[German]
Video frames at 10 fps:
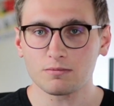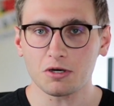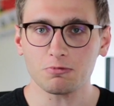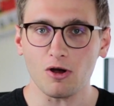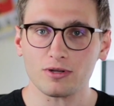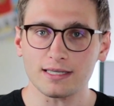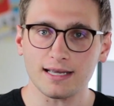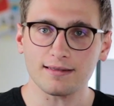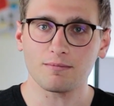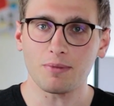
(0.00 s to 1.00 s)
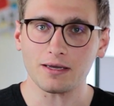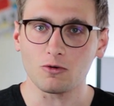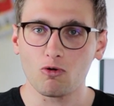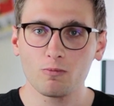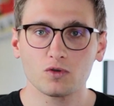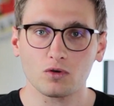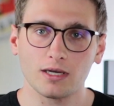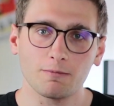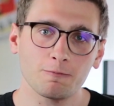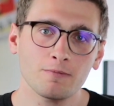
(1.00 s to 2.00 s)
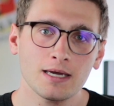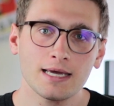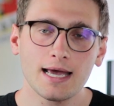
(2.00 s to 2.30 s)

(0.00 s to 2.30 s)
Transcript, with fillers: zum Beispiel auch das ganze Becken umzukippen,